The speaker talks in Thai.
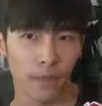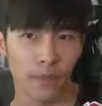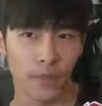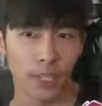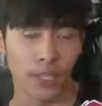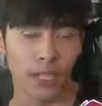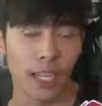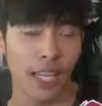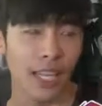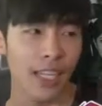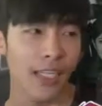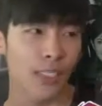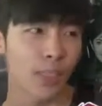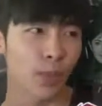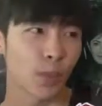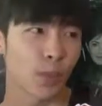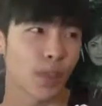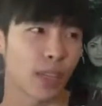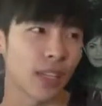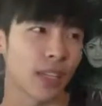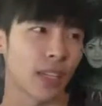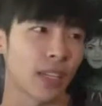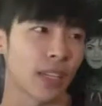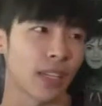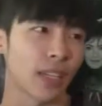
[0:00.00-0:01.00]
อย่างล่าสุด
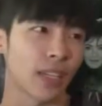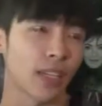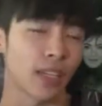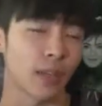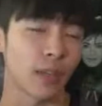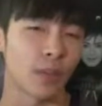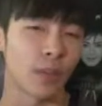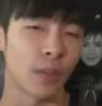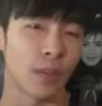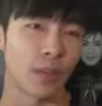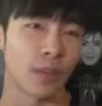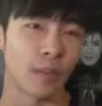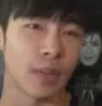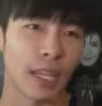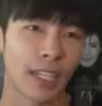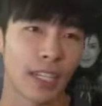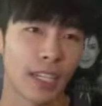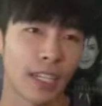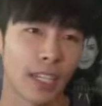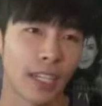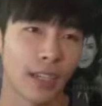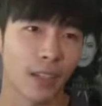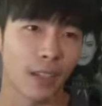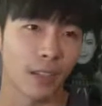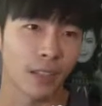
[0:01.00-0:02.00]
อะไรเงี้ย เราเราไปที
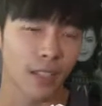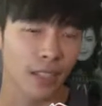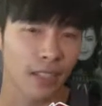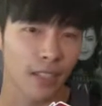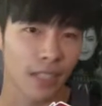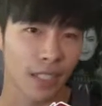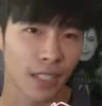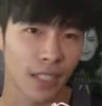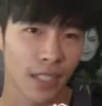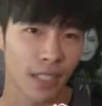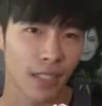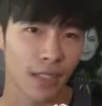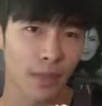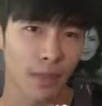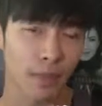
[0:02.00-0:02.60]
ไรเราก็จะเจอ